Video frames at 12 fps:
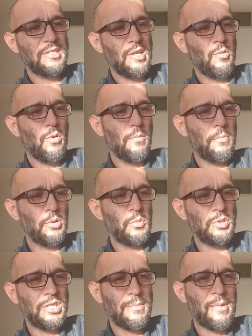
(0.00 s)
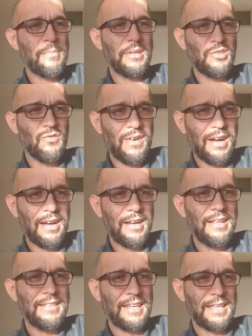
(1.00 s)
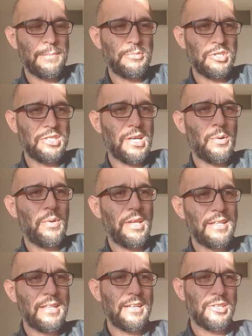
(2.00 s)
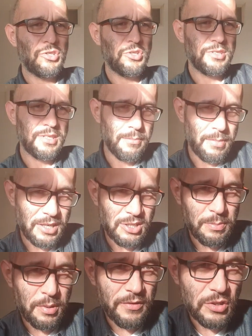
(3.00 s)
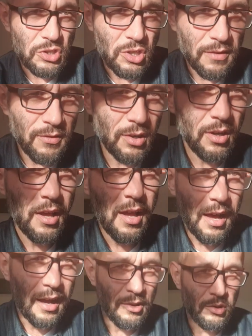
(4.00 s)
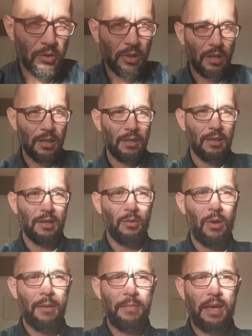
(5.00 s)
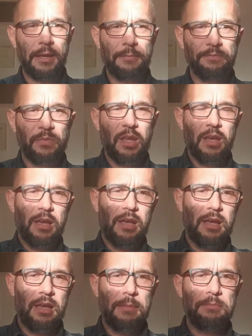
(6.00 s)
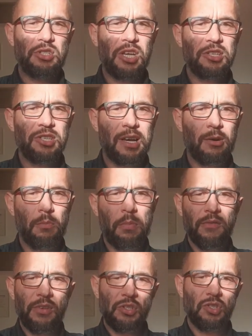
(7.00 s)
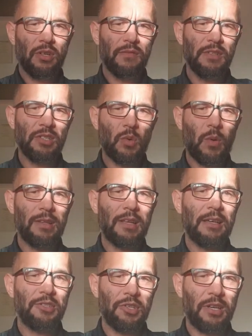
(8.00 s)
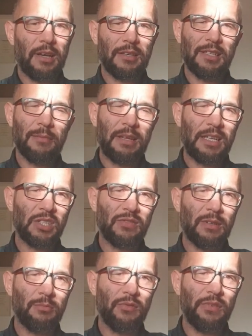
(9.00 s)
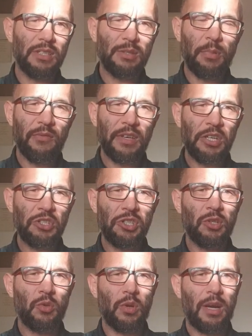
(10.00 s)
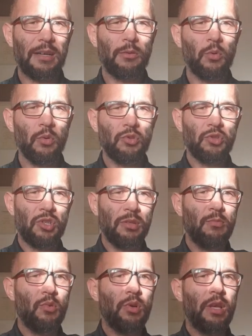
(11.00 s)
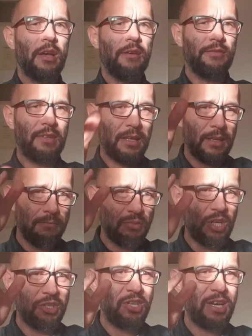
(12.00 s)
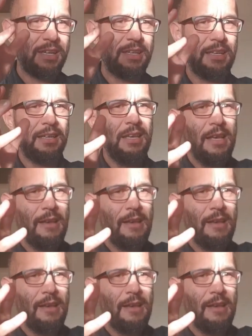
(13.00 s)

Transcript: z tyłu Podudzia mamy dwa takie przedziały: jeden leżący bardziej powierzchniowo, a drugi głębiej. Y, przedział powięziowy składa się, jak sama nazwa mówi, z powięzi, która utrzymuje w takim przedziale